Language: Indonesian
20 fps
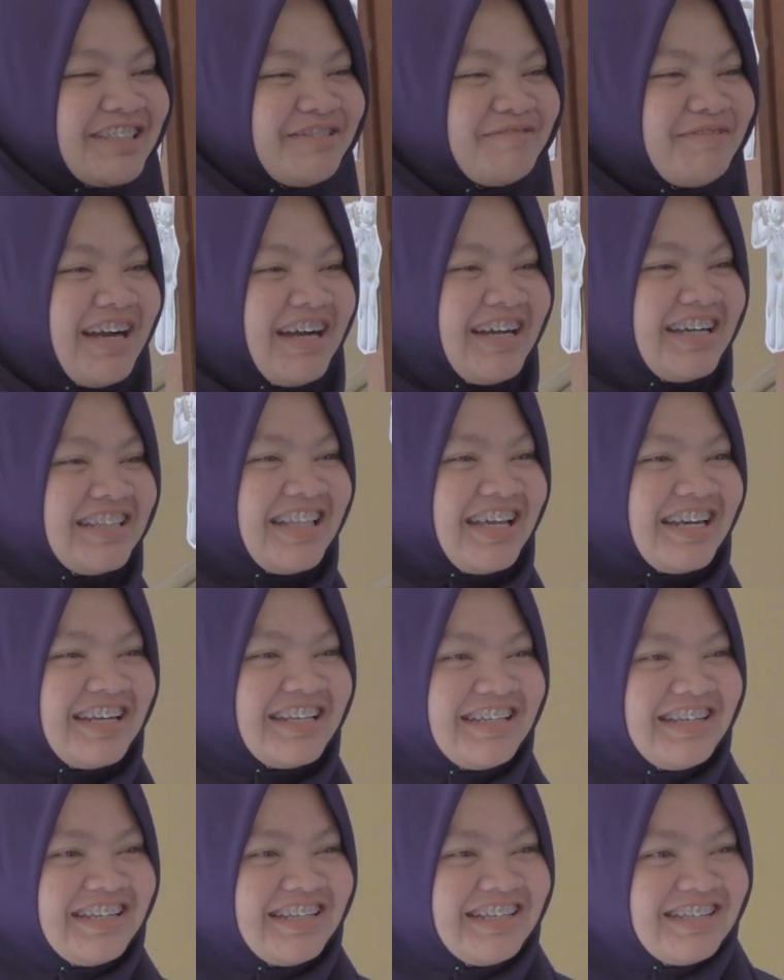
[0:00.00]
seneng banget
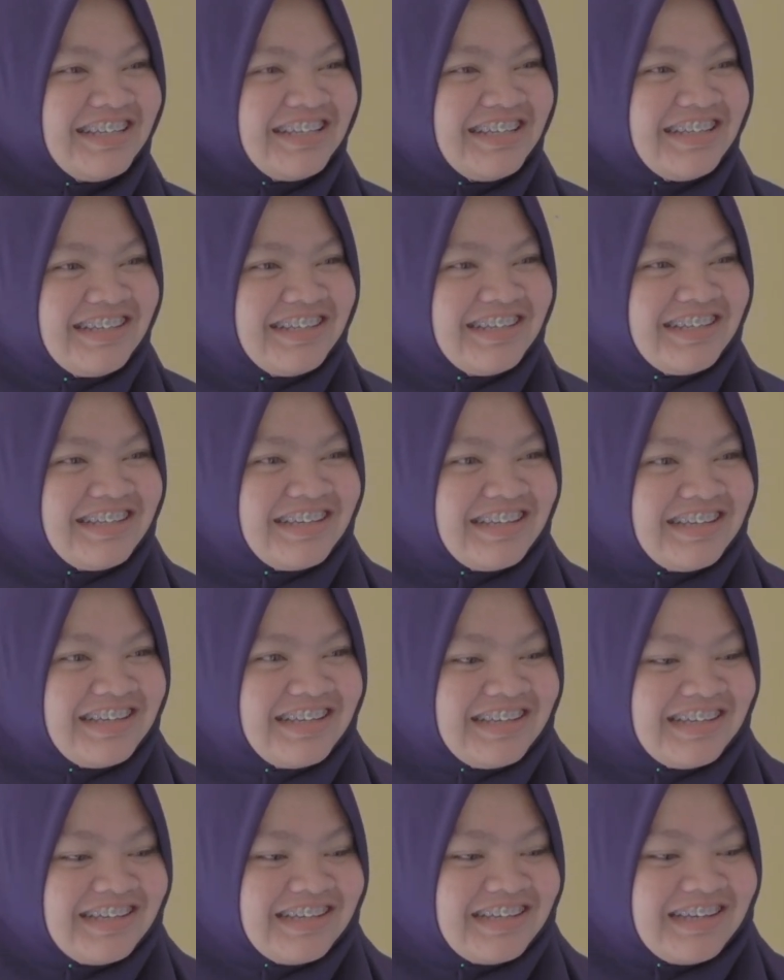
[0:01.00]
hari ini. Iya.
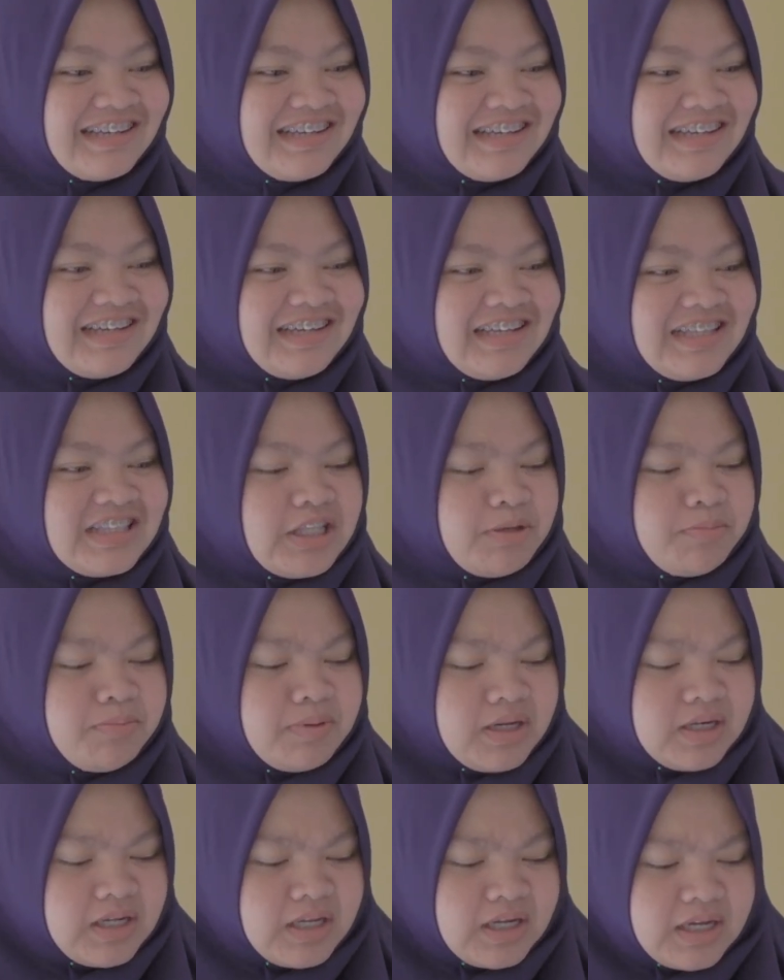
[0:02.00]

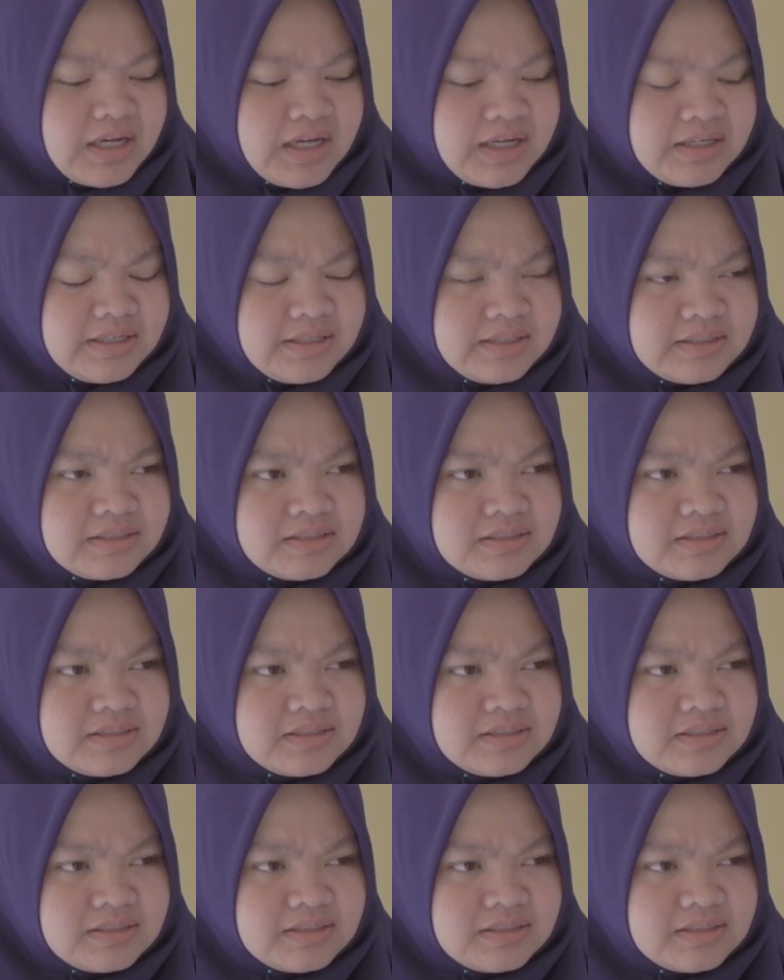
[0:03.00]
Tapi ada yang aneh,